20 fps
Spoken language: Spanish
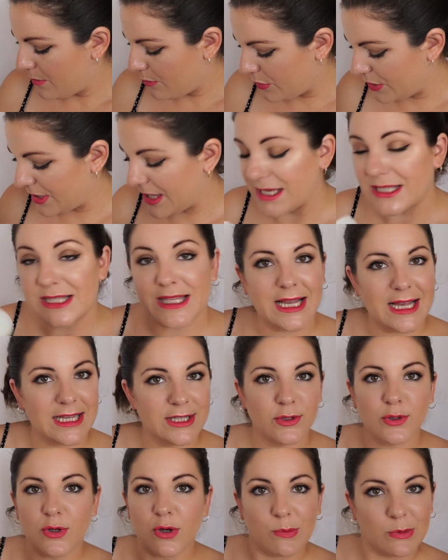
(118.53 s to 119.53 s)
Voy a ir
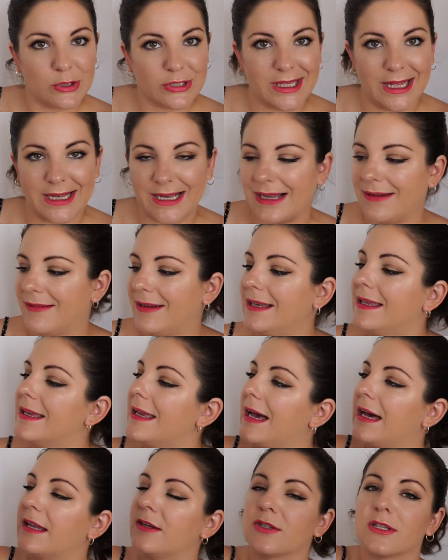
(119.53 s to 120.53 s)
sacando como salga,
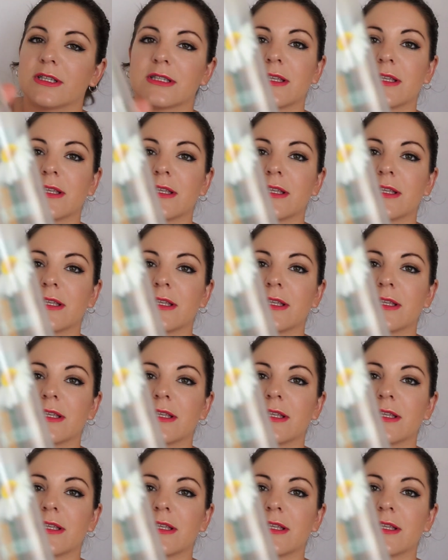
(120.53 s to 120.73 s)
¿vale? Ahora os